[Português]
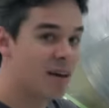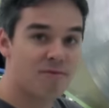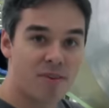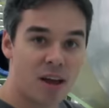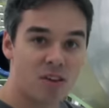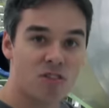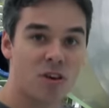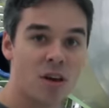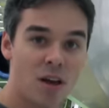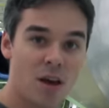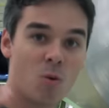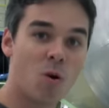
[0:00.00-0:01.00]
na frente
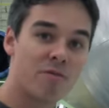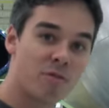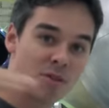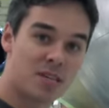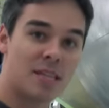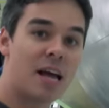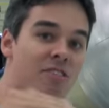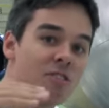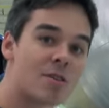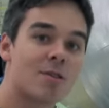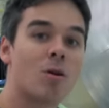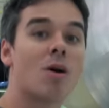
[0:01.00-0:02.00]
e com a velocidade
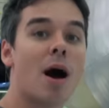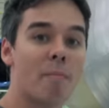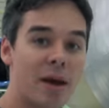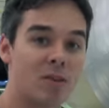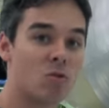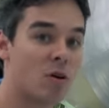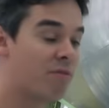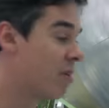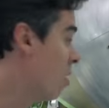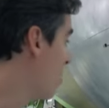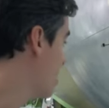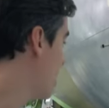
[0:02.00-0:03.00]
de deslocamento do
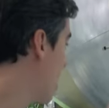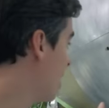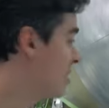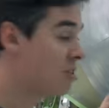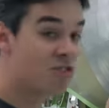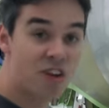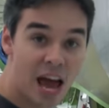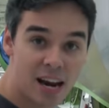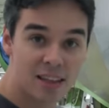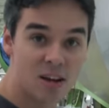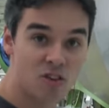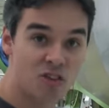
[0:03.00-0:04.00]
avião, essa hélice gera
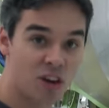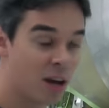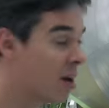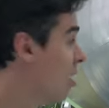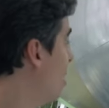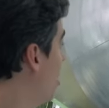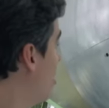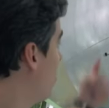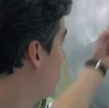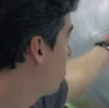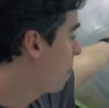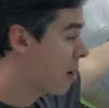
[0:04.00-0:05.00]
energia
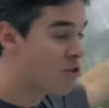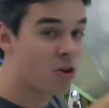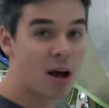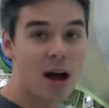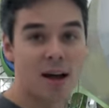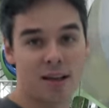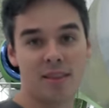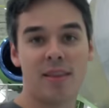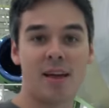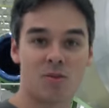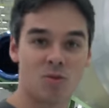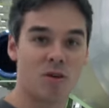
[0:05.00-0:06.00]
para jogar
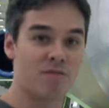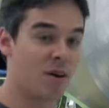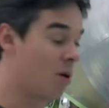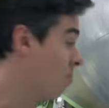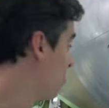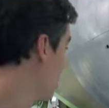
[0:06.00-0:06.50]
dentro do avião.